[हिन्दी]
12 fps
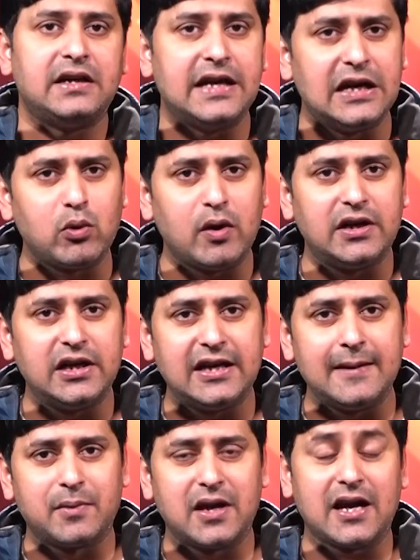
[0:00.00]
टी ट्वेंटी
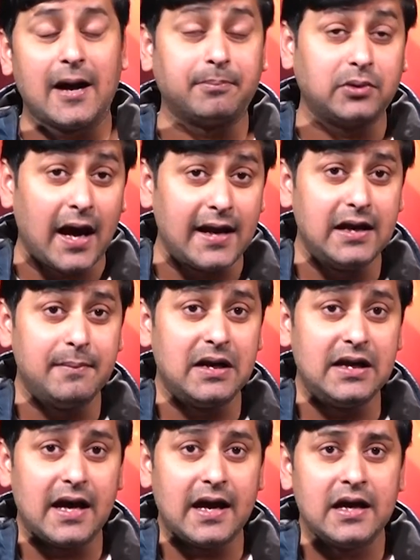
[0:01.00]
टीम की कप्तानी
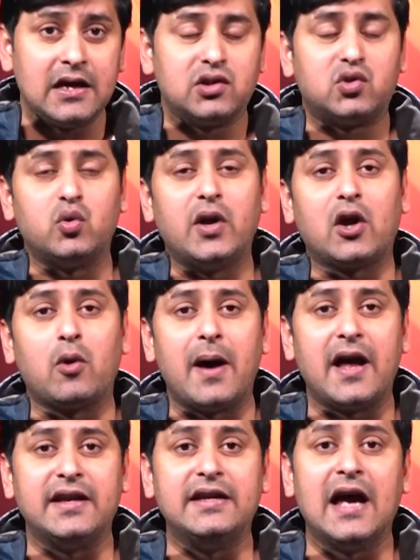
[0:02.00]
मिली है सूर्य
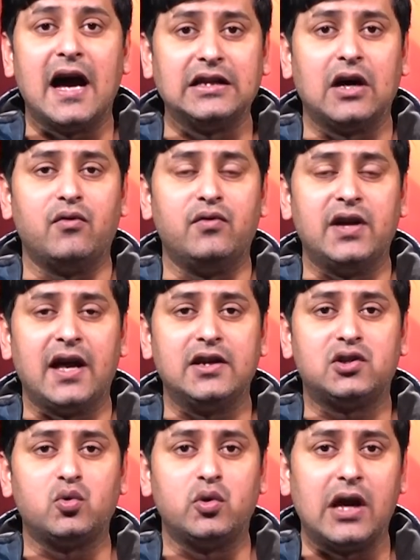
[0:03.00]
कुमार यादव यानी
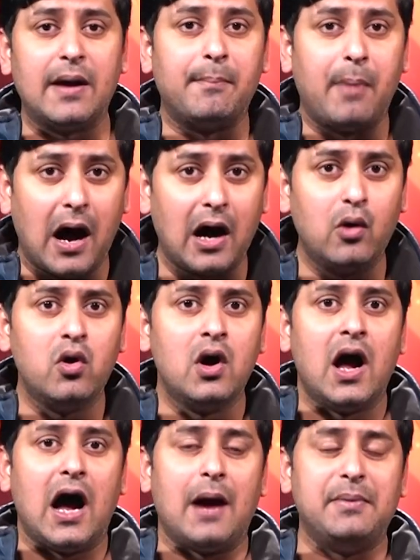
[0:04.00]
सूर्या भाव
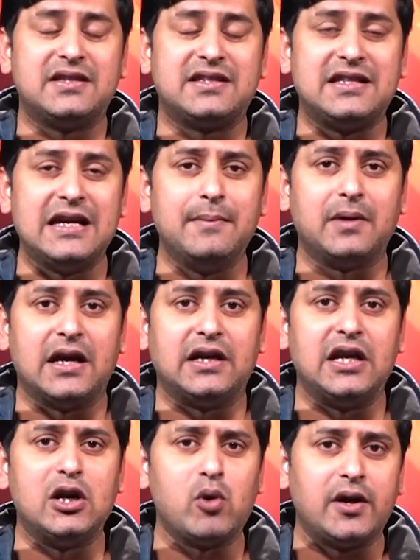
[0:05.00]
अब इस टीम के
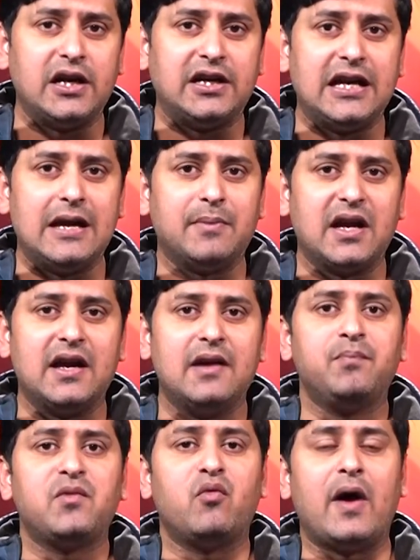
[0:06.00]
टी टीम के
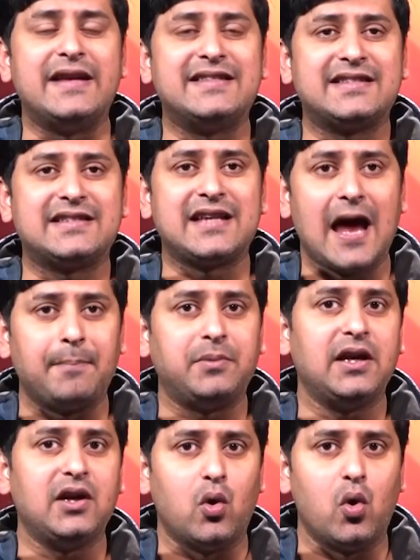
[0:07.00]
वाइस
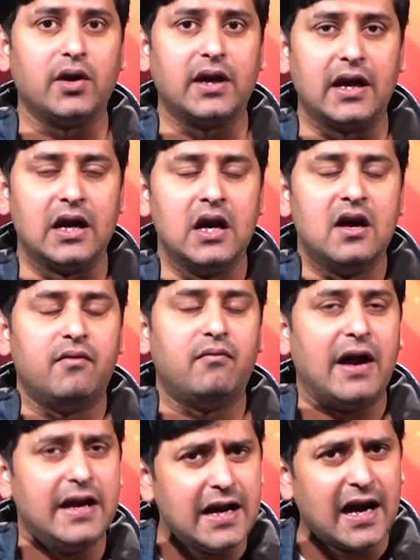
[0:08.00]
कैप्टन होंगे
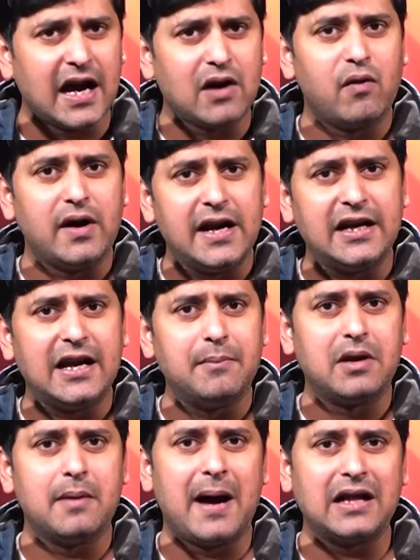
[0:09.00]
वहीं अगर वनडे टीम
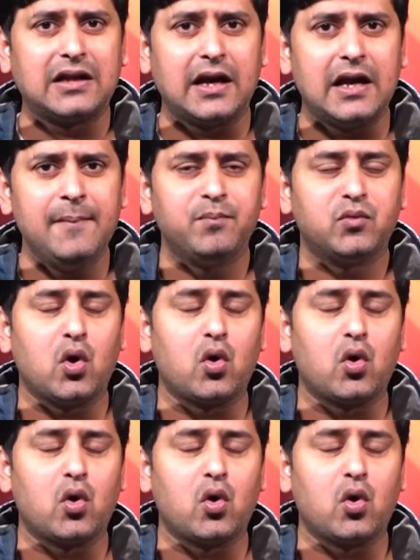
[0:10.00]
की बात करें तो